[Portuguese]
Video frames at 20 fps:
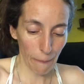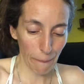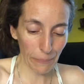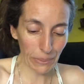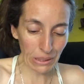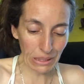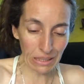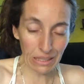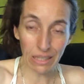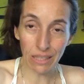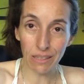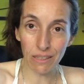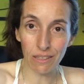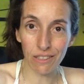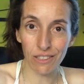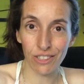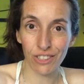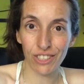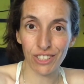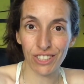
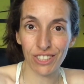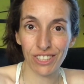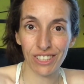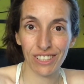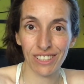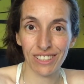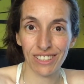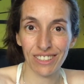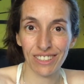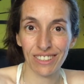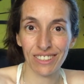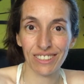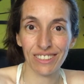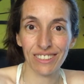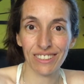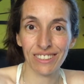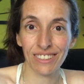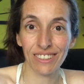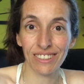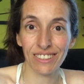partilhas
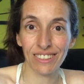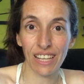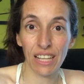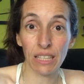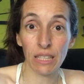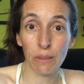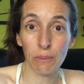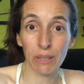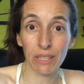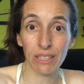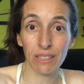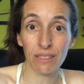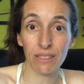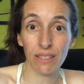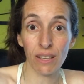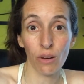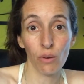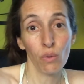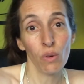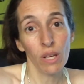uh, de
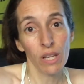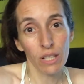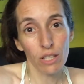alimentação,